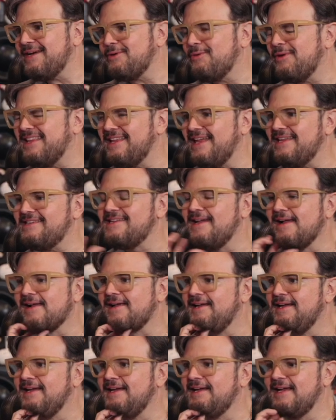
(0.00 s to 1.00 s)
¿te acuerdas? ¿Cómo
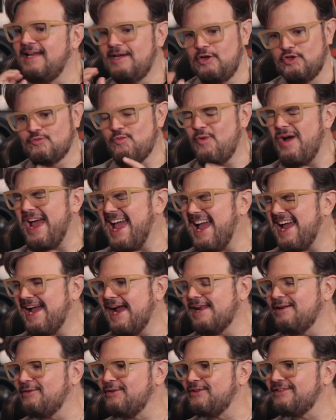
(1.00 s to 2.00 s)
no? Los
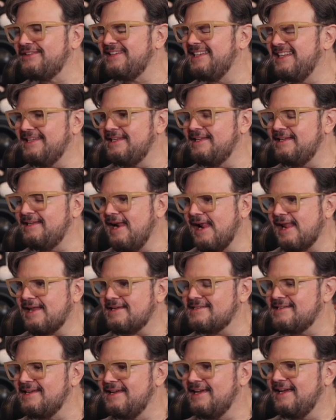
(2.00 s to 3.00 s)
muéganos y
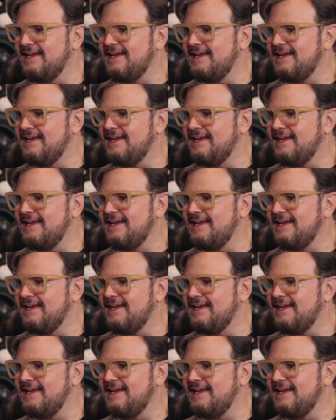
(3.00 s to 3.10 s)
las,